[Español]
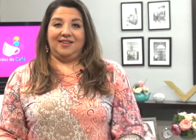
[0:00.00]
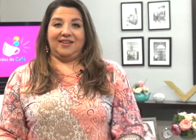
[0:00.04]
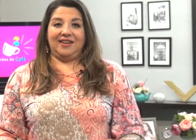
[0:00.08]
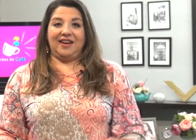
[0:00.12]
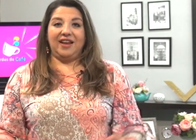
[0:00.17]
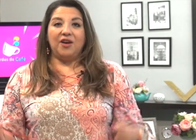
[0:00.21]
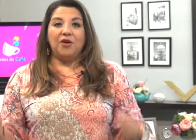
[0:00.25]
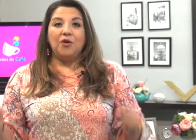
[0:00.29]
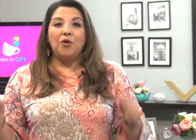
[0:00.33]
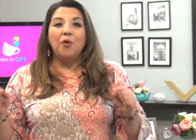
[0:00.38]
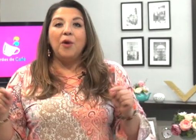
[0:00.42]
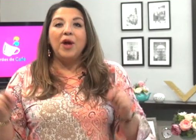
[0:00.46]

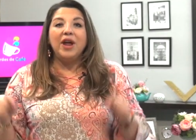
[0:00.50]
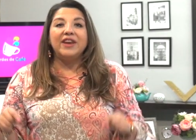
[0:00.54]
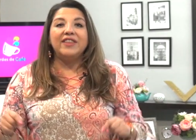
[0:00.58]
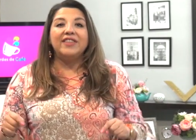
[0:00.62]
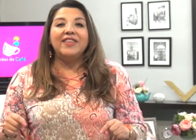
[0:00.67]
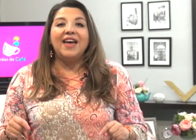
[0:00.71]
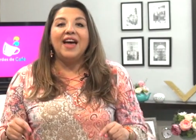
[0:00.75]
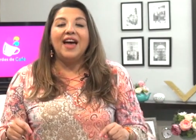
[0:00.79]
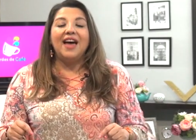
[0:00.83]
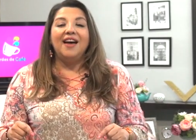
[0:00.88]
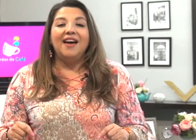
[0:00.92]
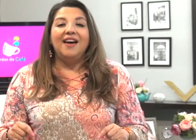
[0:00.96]

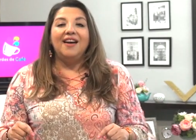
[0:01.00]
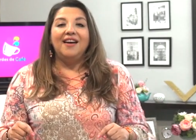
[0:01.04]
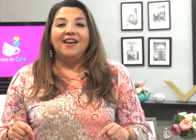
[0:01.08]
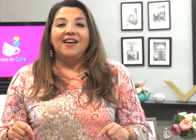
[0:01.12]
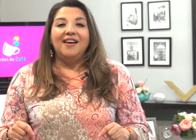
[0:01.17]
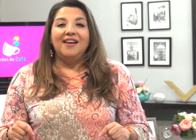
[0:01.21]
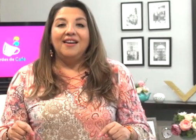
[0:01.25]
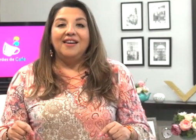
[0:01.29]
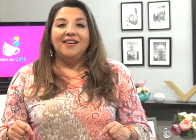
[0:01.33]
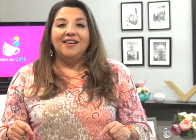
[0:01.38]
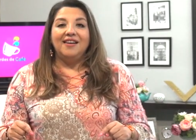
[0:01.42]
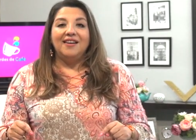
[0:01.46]
recuerda
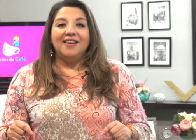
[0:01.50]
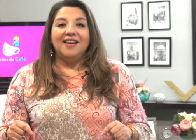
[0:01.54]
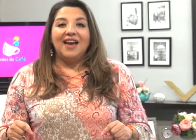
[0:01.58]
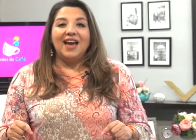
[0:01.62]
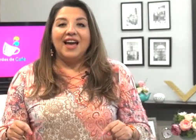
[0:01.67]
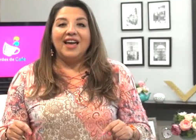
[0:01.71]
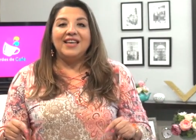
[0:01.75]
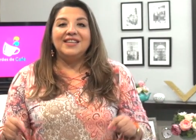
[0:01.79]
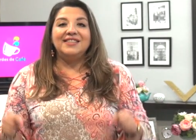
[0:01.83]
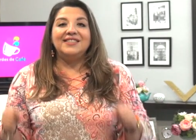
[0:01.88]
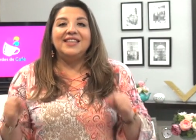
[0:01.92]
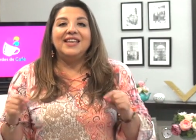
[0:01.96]

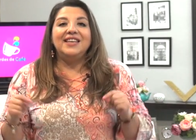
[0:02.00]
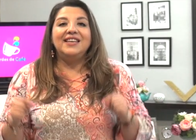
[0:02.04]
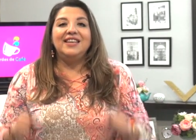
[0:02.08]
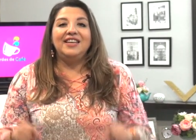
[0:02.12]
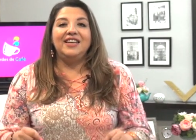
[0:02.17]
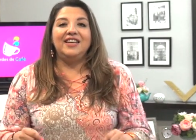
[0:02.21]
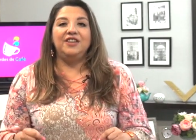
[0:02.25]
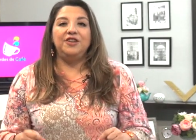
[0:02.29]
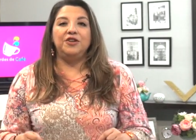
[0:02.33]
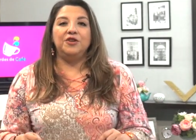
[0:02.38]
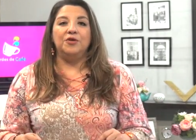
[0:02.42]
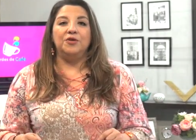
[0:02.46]
a ese
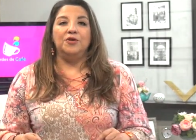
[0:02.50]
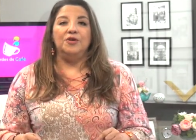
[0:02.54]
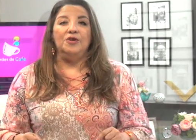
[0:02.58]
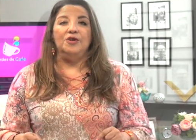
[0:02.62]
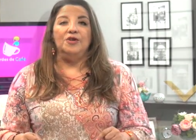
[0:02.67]
niño